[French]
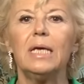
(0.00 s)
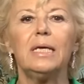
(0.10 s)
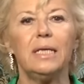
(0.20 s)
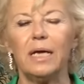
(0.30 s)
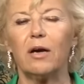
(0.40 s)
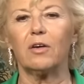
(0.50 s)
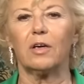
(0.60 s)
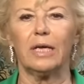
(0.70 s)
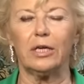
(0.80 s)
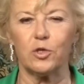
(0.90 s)
il y a encore
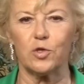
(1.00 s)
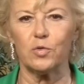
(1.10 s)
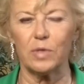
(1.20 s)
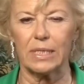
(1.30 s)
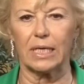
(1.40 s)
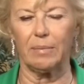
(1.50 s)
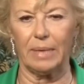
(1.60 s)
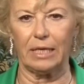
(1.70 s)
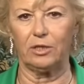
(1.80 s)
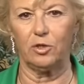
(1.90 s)
quelques jours sa
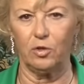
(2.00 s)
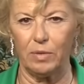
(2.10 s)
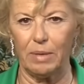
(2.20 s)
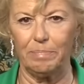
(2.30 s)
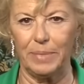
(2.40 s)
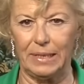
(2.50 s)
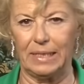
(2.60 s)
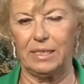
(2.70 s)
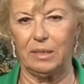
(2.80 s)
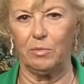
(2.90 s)
camarade de l'UMP
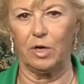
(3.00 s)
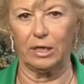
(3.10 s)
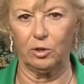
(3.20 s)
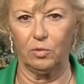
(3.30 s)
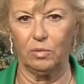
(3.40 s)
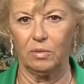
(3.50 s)
Nadine Morano.